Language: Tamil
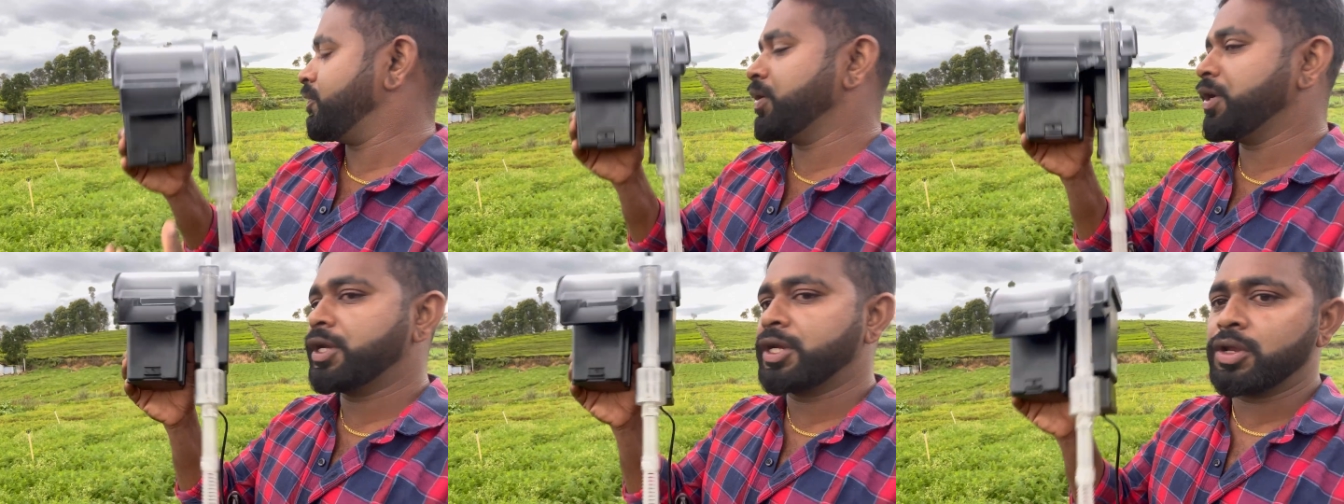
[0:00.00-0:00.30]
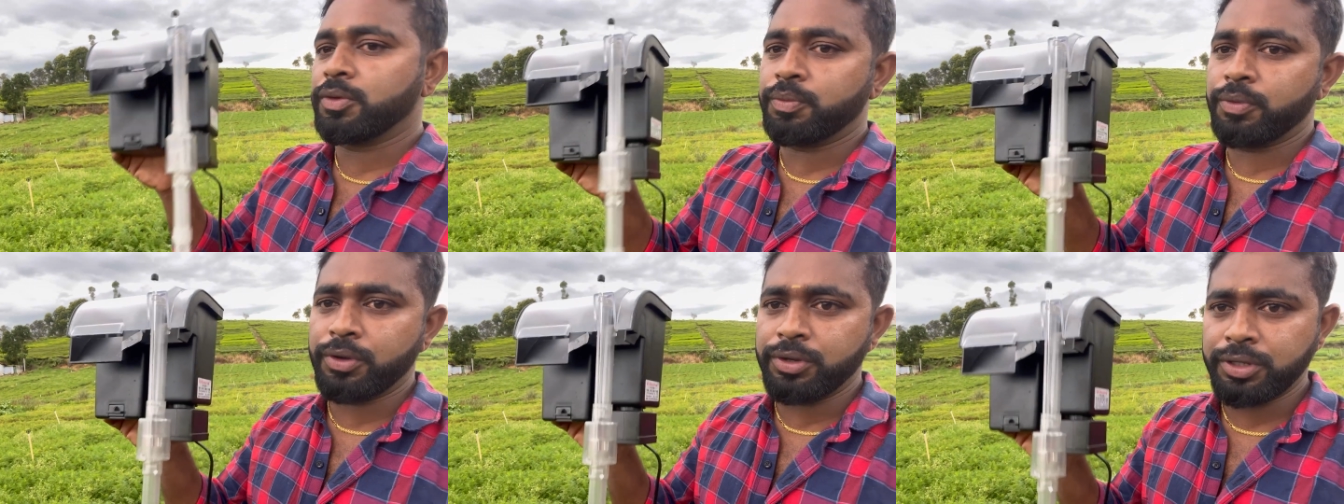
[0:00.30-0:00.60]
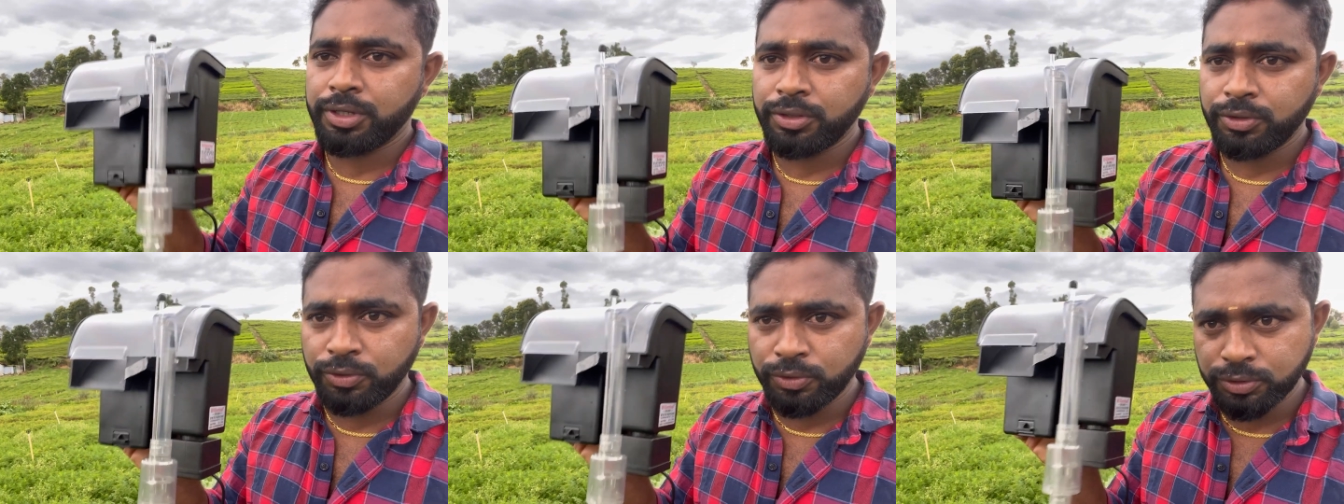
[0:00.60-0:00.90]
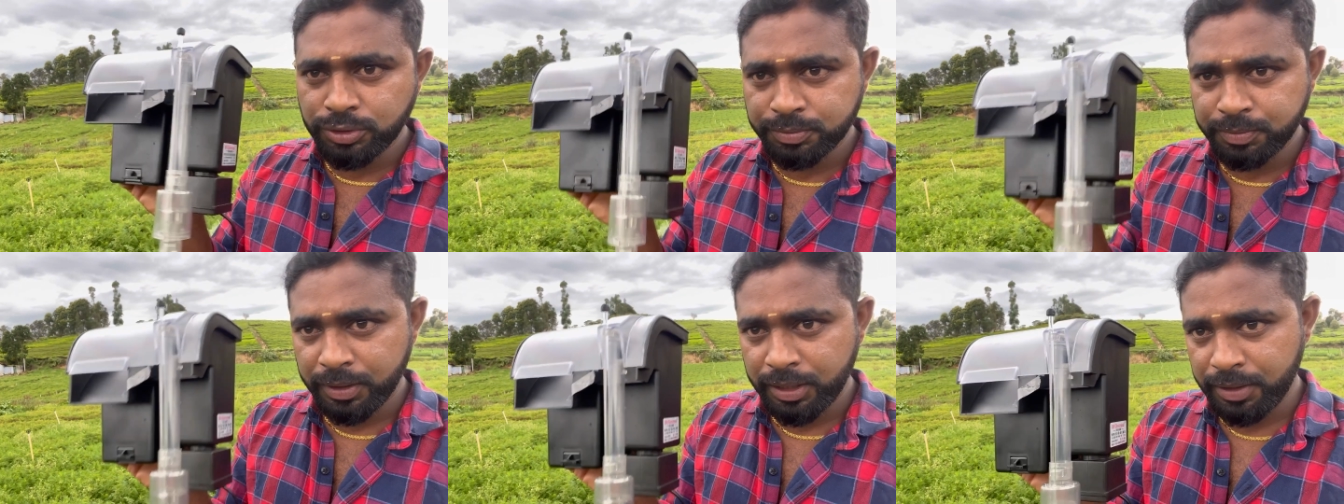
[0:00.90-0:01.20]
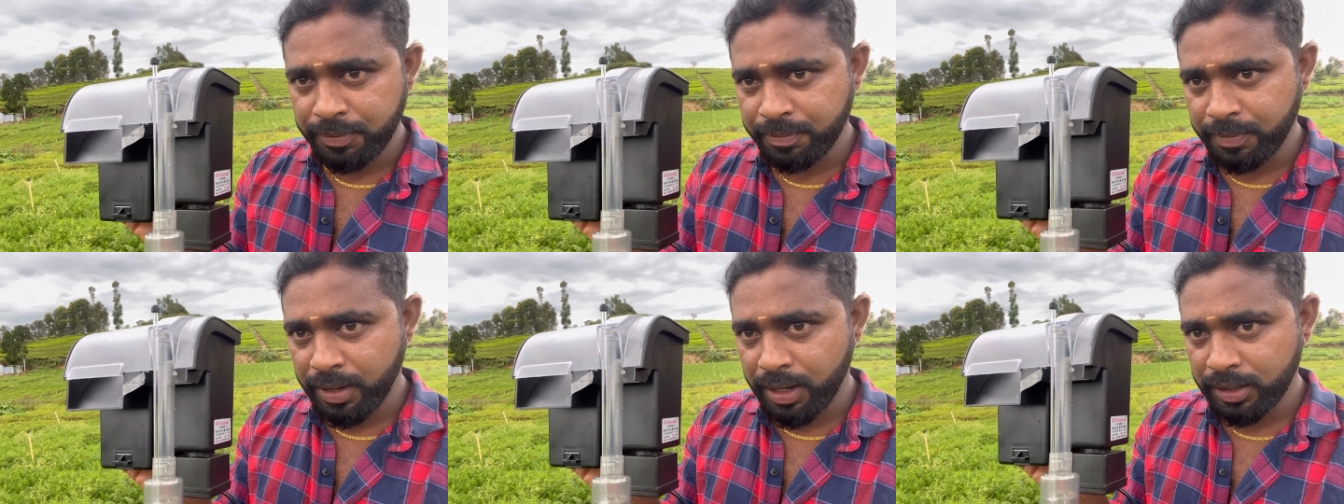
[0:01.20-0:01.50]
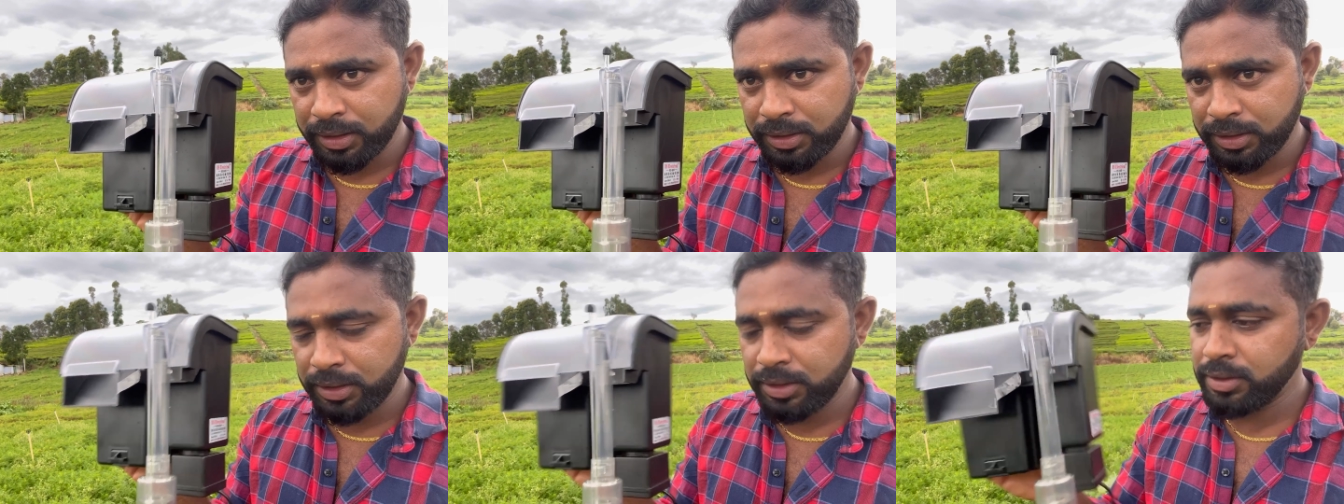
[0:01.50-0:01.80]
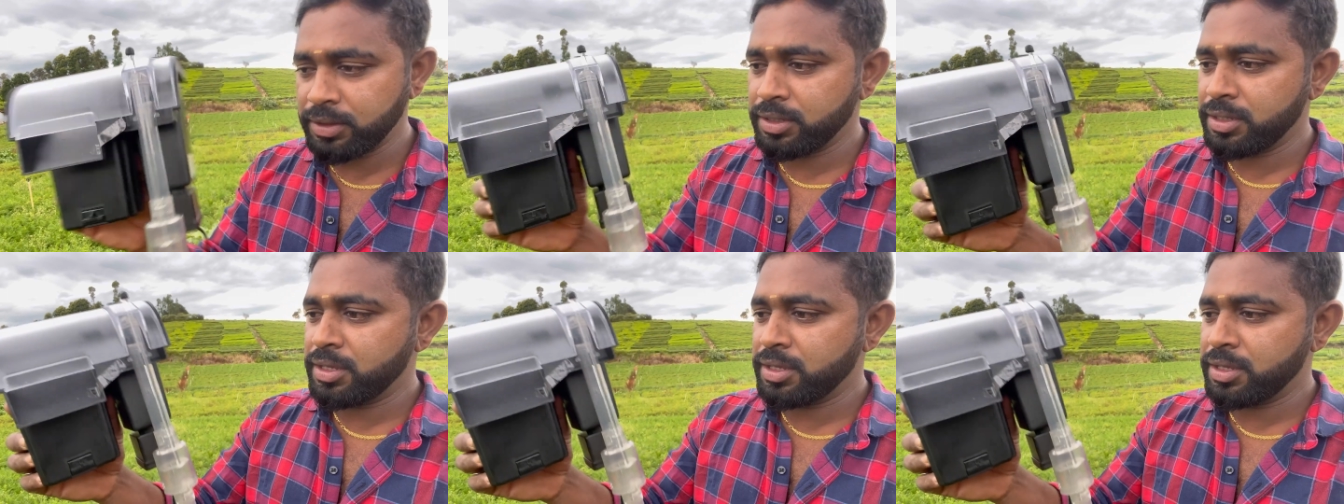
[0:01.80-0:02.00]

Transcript: வீட்டில் போய் யூஸ் பண்ணி பார்த்து